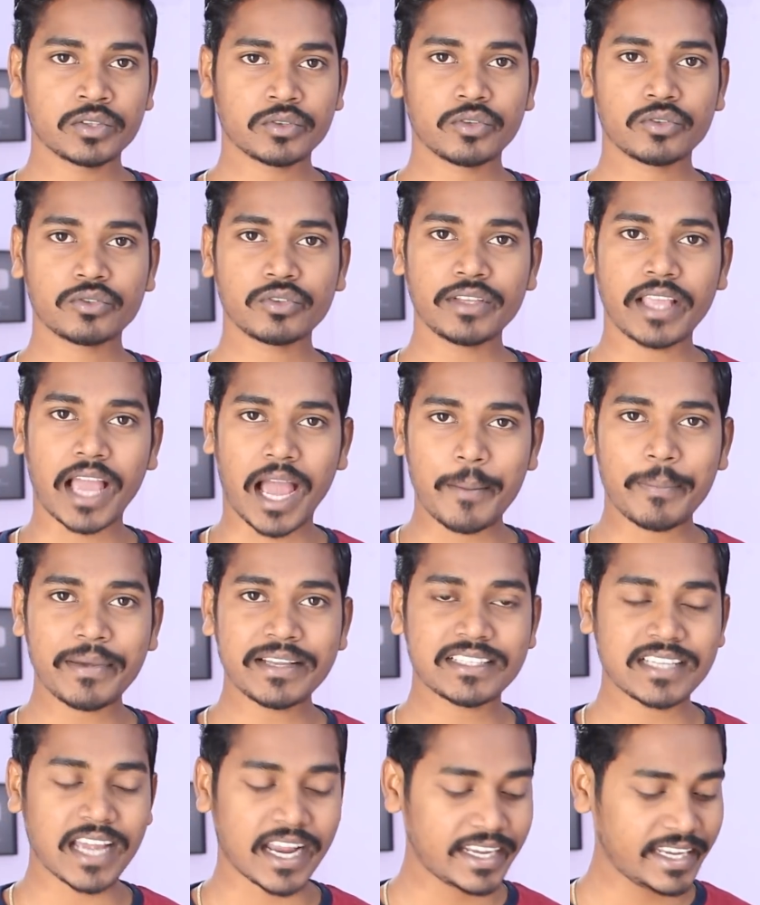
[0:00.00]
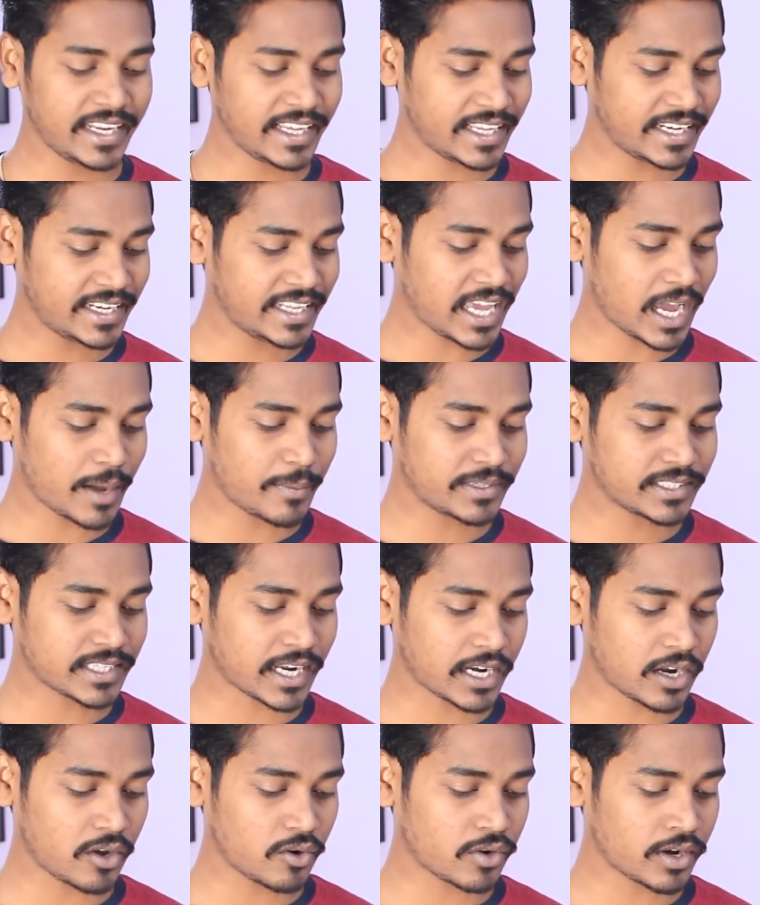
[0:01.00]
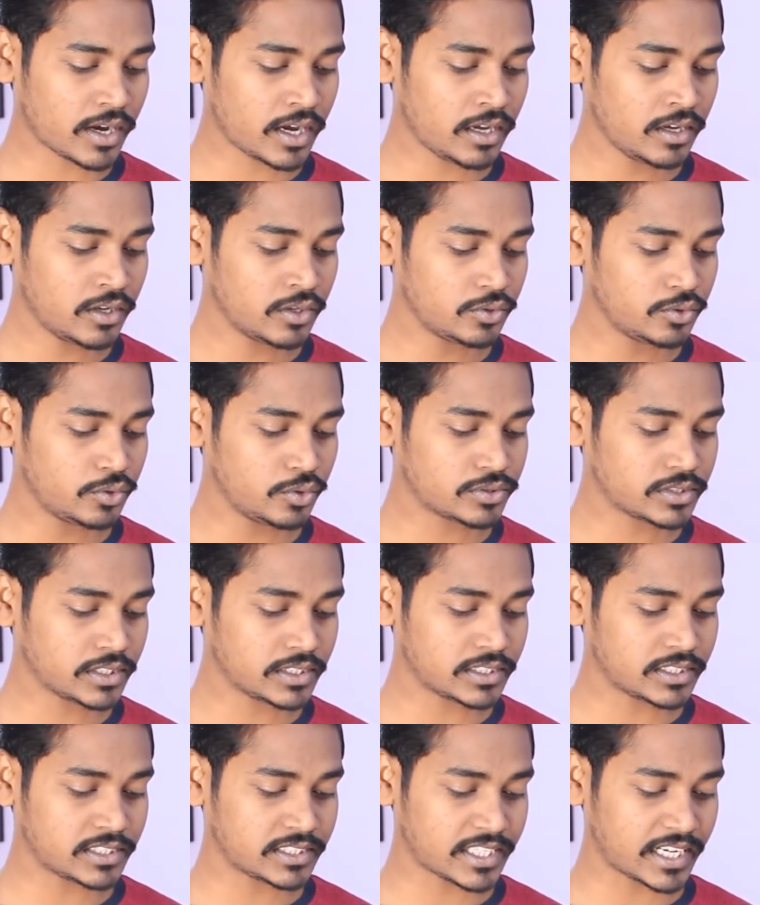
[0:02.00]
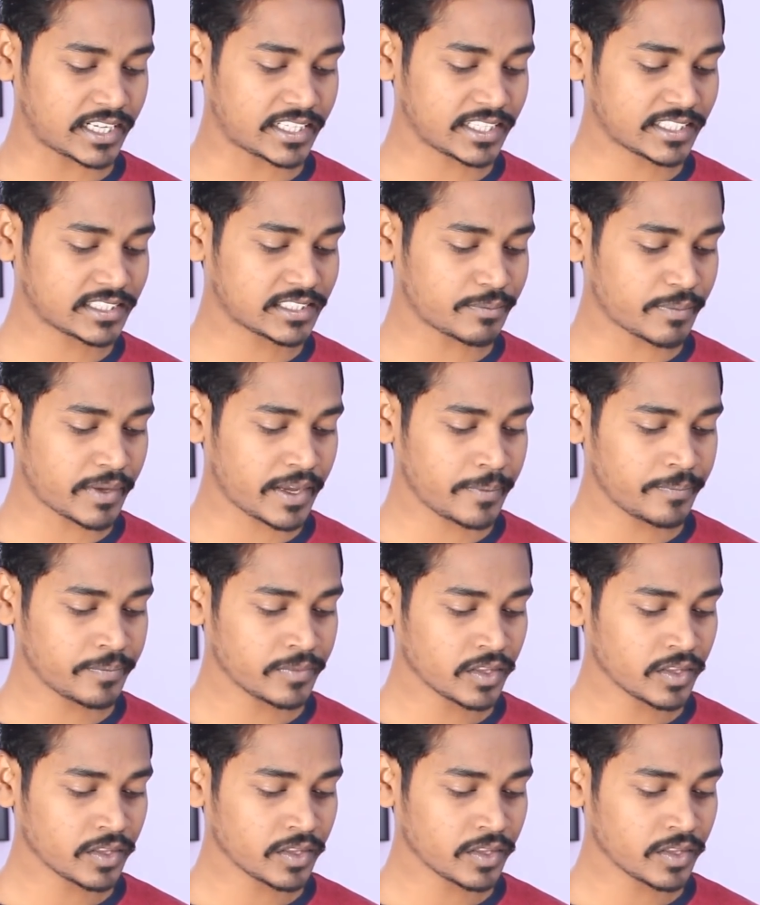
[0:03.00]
तो दोस्तों यहाँ पे जानने के लिए हमें जाना होगा यूसेज स्टेटिक्स में